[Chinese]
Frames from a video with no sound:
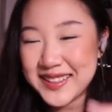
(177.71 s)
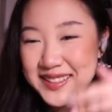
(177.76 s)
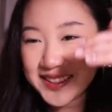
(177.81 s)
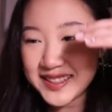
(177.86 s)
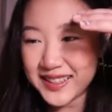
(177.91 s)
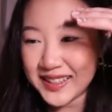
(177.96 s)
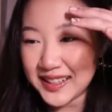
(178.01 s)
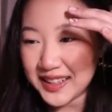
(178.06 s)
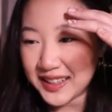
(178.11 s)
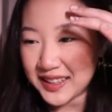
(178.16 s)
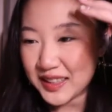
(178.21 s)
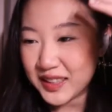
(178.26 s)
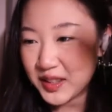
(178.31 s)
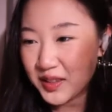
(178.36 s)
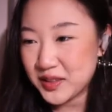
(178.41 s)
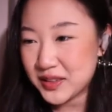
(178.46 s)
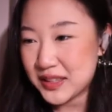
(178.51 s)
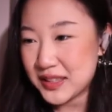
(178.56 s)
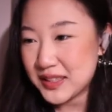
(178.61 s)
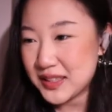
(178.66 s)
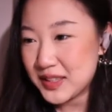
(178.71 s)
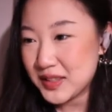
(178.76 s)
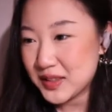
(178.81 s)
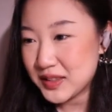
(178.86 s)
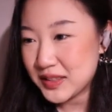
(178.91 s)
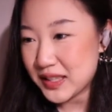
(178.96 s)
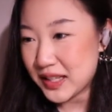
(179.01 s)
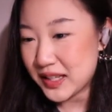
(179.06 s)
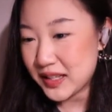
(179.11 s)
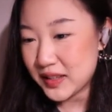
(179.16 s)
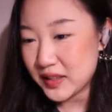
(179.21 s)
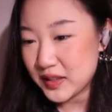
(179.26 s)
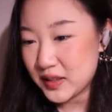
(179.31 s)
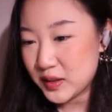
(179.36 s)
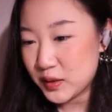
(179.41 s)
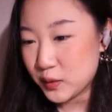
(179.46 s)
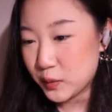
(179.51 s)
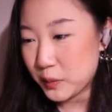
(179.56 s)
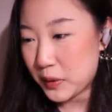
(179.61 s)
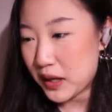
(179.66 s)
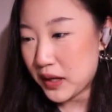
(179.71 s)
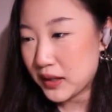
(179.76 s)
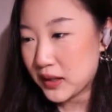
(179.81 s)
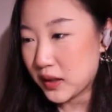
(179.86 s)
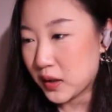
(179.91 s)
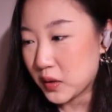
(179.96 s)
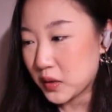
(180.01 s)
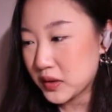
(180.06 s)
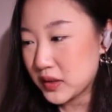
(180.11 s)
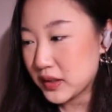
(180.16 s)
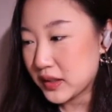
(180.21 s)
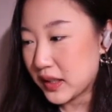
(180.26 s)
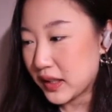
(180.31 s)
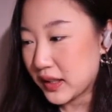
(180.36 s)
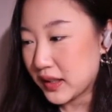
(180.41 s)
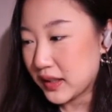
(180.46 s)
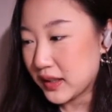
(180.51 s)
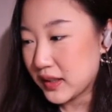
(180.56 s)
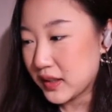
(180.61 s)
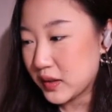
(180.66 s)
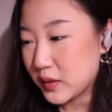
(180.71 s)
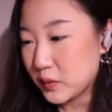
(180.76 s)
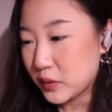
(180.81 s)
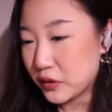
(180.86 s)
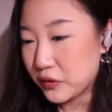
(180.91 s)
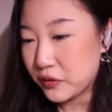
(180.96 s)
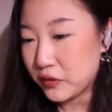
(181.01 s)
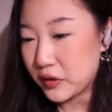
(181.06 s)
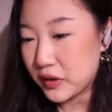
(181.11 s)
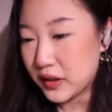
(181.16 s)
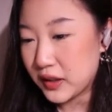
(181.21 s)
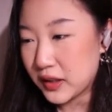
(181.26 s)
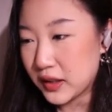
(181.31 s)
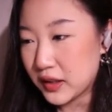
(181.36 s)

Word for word: 这两个人突然就在酒吧搞起来了，我疯